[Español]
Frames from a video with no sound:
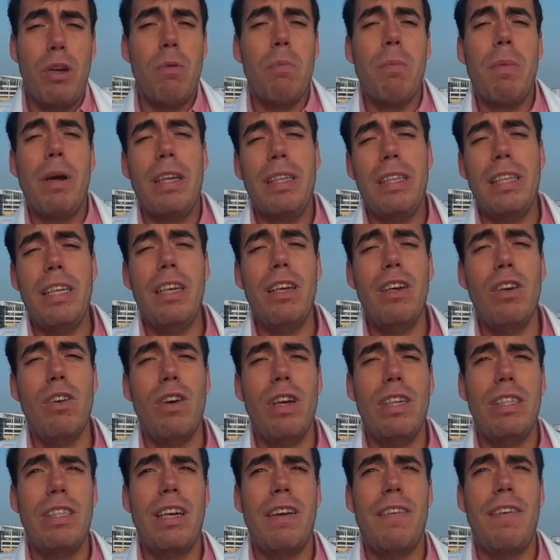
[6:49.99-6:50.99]
compartirlo
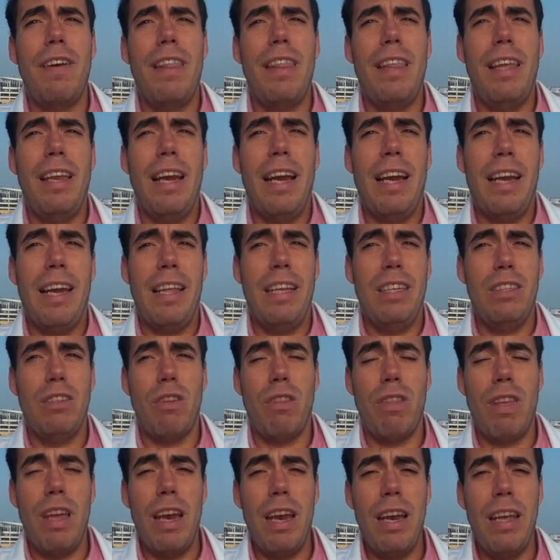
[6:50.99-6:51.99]
a través de las redes
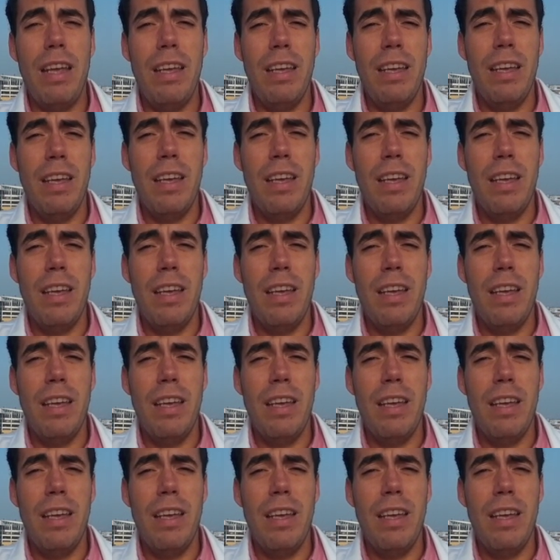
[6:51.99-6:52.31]
sociales